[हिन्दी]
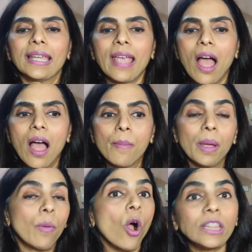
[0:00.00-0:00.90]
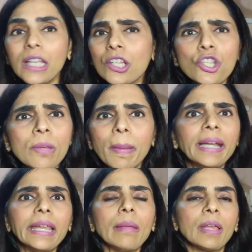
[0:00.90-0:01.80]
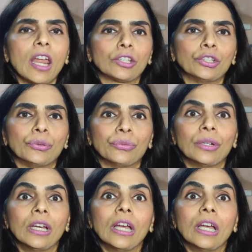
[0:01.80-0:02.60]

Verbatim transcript: या मैं बहुत ही अच्छी पेंटिंग बनाती हूँ